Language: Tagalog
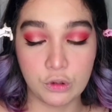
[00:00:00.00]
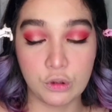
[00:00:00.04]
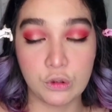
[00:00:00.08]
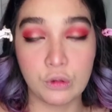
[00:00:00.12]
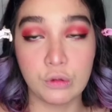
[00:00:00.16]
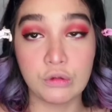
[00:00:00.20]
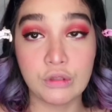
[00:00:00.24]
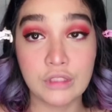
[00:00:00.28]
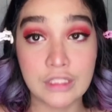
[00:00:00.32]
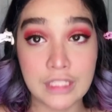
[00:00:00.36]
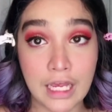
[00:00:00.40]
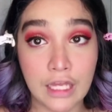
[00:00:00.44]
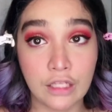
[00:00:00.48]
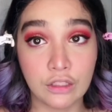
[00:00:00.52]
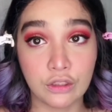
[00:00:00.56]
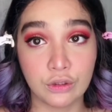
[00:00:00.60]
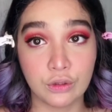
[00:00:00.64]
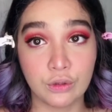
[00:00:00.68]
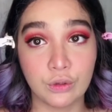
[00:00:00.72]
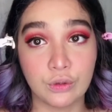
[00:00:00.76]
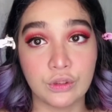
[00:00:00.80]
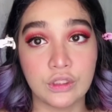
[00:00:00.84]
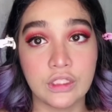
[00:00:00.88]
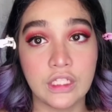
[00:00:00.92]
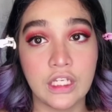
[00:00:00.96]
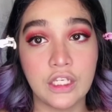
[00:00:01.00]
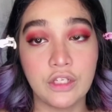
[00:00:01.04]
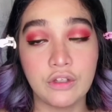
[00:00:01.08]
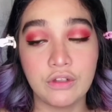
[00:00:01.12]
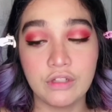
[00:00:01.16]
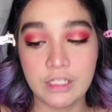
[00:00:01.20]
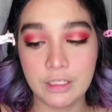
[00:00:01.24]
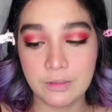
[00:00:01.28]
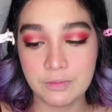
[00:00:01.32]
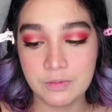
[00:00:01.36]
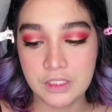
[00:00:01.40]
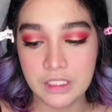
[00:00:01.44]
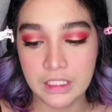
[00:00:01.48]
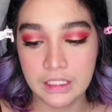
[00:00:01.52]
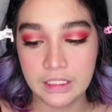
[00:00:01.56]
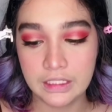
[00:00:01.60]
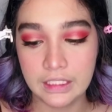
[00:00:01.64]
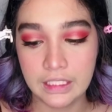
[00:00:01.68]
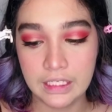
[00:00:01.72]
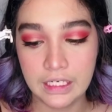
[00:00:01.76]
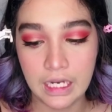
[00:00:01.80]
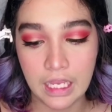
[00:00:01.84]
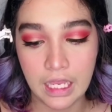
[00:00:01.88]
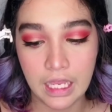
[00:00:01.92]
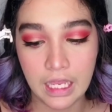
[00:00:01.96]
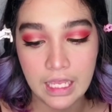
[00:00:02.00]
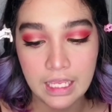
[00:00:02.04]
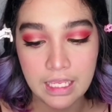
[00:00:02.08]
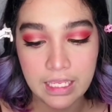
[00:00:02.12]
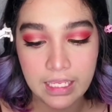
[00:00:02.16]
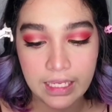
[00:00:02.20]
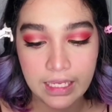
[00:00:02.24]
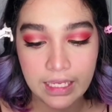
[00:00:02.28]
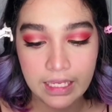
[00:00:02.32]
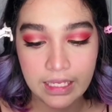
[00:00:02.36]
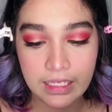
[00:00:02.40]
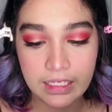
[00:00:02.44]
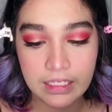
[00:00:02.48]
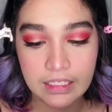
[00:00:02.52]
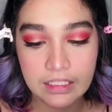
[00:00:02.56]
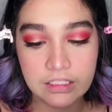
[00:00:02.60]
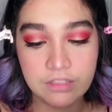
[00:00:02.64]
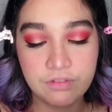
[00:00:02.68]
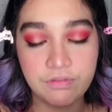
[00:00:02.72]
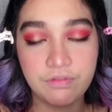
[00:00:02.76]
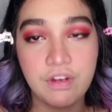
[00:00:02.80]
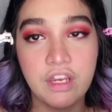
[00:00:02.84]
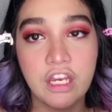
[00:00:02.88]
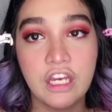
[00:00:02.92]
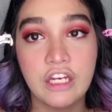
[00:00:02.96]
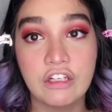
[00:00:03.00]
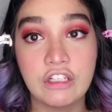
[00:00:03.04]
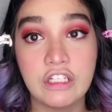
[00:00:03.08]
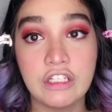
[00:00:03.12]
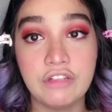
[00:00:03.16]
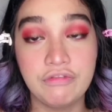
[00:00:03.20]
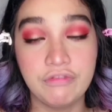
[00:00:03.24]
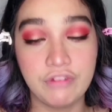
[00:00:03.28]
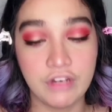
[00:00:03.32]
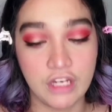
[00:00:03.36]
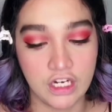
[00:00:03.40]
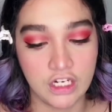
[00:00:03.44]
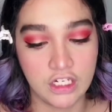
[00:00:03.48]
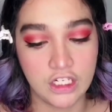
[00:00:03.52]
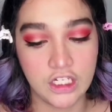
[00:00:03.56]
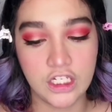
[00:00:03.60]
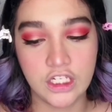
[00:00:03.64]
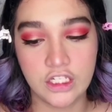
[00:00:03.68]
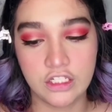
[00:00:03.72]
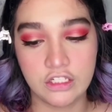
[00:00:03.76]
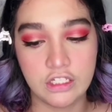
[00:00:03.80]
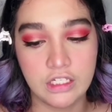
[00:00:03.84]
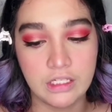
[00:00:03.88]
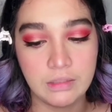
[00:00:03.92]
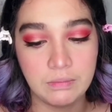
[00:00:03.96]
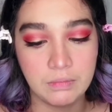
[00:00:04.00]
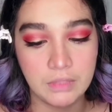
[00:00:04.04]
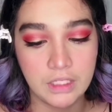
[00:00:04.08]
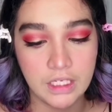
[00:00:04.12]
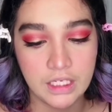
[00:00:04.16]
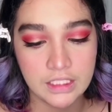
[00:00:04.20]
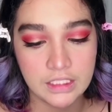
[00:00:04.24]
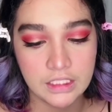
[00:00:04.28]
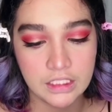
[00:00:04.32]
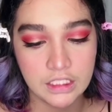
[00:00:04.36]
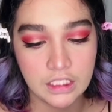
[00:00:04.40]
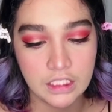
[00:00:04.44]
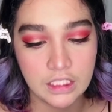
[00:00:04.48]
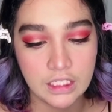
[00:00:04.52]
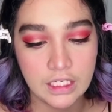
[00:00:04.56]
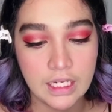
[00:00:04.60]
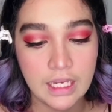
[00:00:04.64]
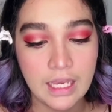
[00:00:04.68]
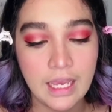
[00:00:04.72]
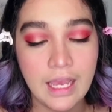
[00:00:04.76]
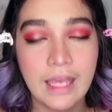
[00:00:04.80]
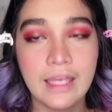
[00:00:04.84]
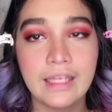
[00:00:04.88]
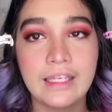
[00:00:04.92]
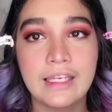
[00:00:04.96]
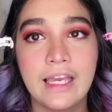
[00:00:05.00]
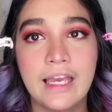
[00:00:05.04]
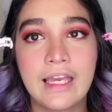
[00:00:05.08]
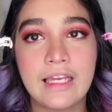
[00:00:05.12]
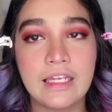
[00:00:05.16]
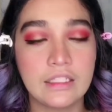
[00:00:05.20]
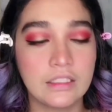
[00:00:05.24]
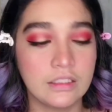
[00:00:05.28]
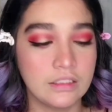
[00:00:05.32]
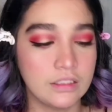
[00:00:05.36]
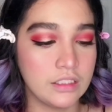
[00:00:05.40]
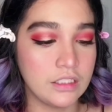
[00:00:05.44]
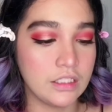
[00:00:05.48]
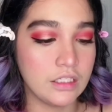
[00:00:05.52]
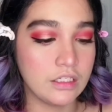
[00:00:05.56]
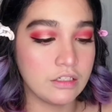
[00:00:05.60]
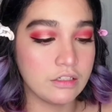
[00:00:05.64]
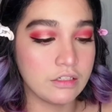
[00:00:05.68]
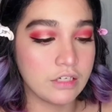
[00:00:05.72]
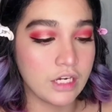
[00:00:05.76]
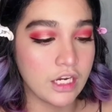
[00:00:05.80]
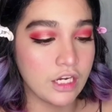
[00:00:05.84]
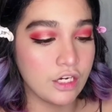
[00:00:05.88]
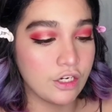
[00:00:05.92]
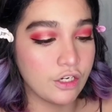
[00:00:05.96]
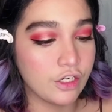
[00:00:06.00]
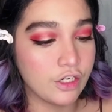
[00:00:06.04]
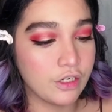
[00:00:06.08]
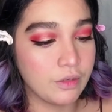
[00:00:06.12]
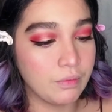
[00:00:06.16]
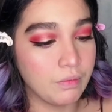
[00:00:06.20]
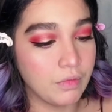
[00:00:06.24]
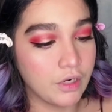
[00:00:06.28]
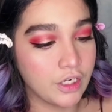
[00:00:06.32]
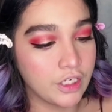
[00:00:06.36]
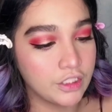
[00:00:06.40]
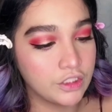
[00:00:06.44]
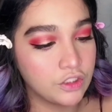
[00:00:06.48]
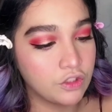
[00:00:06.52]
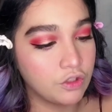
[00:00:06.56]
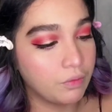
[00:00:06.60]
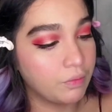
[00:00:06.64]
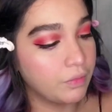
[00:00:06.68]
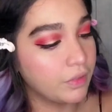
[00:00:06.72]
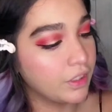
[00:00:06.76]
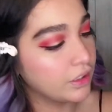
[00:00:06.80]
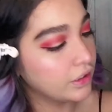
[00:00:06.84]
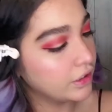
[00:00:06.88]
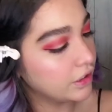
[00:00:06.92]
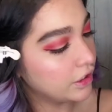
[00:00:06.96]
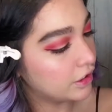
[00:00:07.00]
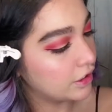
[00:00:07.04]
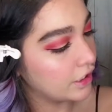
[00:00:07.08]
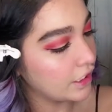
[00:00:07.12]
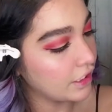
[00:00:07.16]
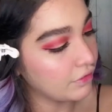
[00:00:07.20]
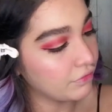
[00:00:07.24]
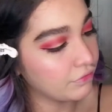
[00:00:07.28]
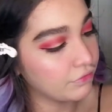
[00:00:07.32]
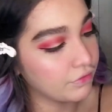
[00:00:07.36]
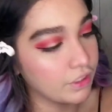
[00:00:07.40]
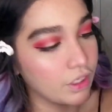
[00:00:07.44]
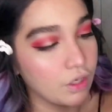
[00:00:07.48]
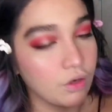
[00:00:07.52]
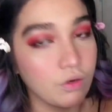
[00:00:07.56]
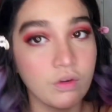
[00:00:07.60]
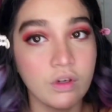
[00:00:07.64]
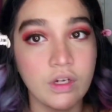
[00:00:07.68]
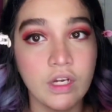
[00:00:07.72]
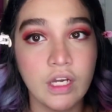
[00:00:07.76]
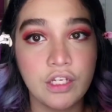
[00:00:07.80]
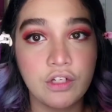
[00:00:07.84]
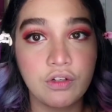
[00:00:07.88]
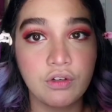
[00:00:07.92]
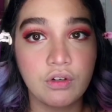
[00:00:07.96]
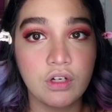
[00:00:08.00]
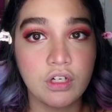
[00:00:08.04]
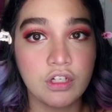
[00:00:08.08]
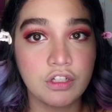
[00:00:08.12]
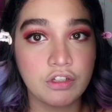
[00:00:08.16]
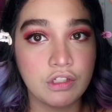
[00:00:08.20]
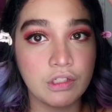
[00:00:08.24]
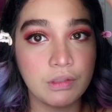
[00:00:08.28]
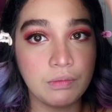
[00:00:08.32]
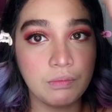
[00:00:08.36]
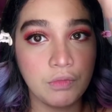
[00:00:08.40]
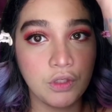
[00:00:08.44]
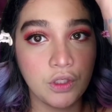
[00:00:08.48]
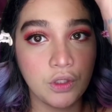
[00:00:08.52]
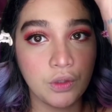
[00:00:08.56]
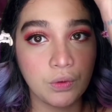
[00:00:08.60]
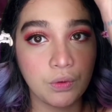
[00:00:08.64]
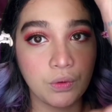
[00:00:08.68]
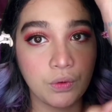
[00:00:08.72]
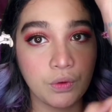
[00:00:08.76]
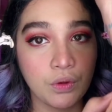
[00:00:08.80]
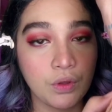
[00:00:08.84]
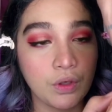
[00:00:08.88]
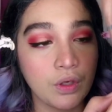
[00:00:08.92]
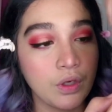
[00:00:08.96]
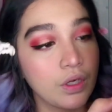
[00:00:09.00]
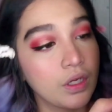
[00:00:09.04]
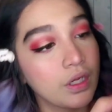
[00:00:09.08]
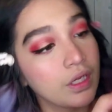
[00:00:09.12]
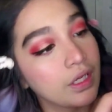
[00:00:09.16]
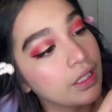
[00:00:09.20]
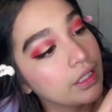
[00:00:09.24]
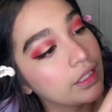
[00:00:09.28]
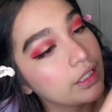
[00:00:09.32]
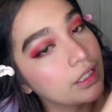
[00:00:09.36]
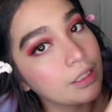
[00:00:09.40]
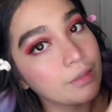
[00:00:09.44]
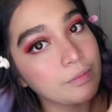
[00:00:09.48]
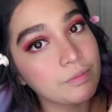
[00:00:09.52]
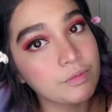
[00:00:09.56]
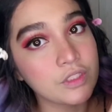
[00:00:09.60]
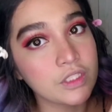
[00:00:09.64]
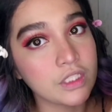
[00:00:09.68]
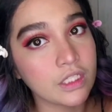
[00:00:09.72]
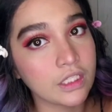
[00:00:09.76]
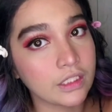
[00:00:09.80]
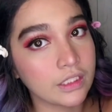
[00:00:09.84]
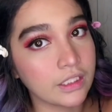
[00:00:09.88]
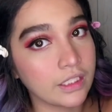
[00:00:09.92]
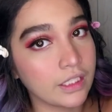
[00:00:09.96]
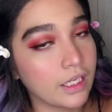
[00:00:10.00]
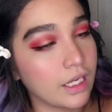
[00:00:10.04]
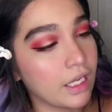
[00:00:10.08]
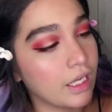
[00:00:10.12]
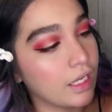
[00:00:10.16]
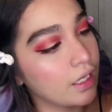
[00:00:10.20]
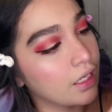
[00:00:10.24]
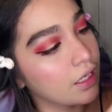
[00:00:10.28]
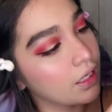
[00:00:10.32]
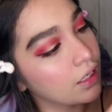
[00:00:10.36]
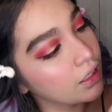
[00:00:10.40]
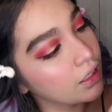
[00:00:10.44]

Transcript: So, sakto na yung lipstick nila is very, very creamy. As in, kahit si Ray Hermar, sobrang ni-rave niya kung gano'ng ka-creamy yung lipstick nila.